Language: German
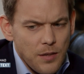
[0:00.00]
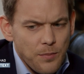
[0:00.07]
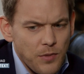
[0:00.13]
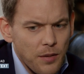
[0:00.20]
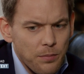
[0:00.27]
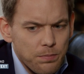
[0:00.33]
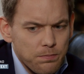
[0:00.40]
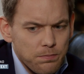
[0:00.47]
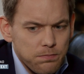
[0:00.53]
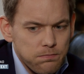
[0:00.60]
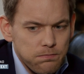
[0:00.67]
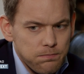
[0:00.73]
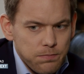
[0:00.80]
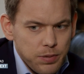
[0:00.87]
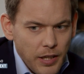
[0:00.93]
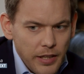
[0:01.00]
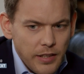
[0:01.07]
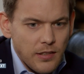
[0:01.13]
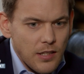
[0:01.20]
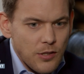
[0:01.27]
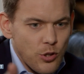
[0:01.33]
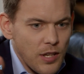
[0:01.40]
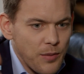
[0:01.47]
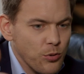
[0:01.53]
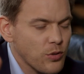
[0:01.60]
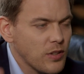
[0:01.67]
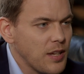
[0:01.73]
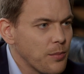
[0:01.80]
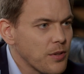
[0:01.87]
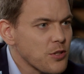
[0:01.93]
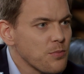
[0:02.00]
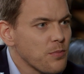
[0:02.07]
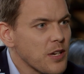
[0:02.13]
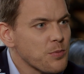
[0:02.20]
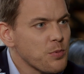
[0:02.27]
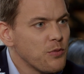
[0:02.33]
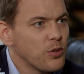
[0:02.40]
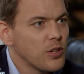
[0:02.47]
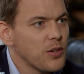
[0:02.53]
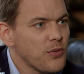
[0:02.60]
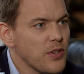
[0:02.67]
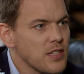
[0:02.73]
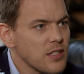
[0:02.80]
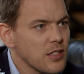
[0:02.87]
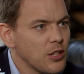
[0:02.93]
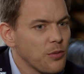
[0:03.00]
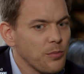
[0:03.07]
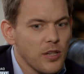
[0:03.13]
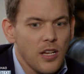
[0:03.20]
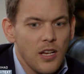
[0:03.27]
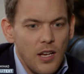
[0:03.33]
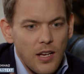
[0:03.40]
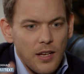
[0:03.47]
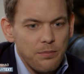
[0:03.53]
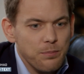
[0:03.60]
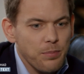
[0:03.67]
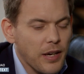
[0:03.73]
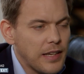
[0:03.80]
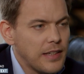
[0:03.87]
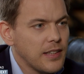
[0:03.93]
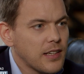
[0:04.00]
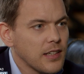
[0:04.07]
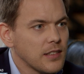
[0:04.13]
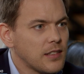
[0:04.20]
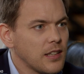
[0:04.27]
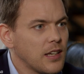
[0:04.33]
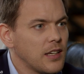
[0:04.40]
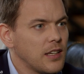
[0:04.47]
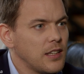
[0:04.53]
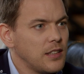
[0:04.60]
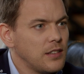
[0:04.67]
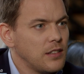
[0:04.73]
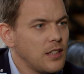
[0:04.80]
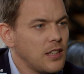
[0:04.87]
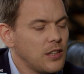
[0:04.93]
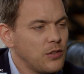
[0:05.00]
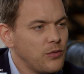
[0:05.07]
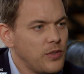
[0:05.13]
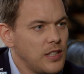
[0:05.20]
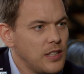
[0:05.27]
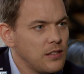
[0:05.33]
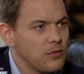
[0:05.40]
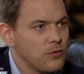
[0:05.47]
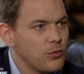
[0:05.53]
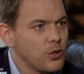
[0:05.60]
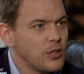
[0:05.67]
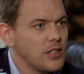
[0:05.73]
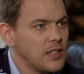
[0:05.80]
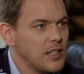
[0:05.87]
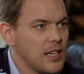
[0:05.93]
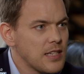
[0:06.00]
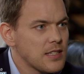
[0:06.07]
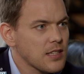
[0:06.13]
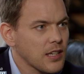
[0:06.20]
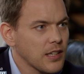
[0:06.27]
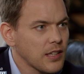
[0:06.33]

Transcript: gibt ja Berichte, also Ebro zum Beispiel wurde festgenommen, ein Prediger, der in, in Wien für den IS